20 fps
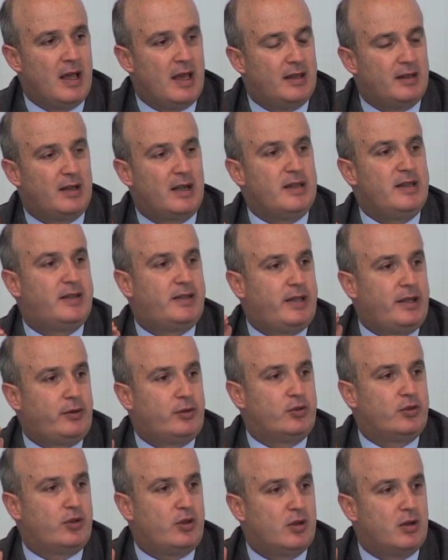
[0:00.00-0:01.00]
Es la
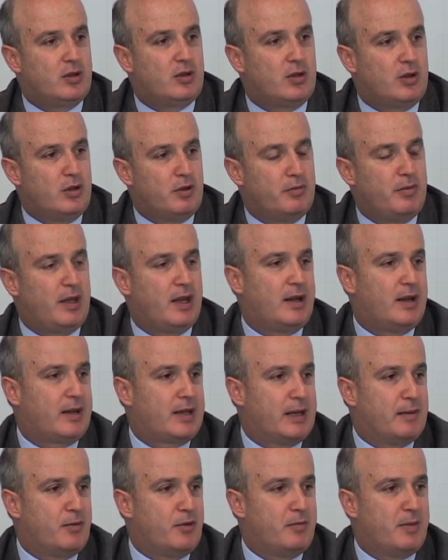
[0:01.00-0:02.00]
institución
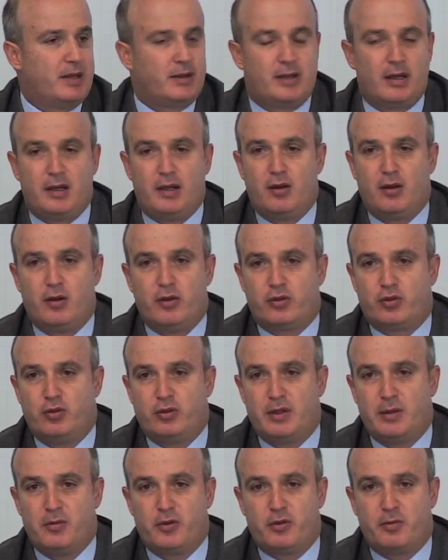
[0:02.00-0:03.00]
colombiana que hemos mantenido en los
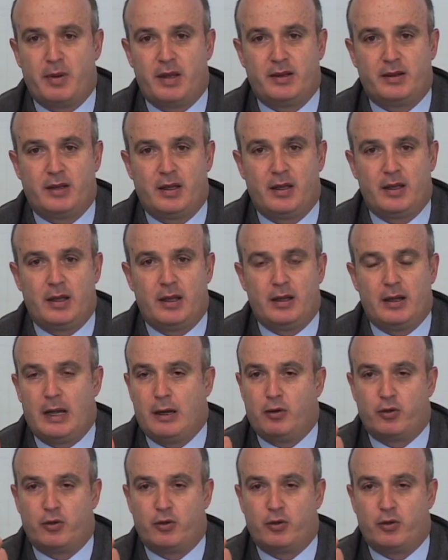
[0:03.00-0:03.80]
últimos 20,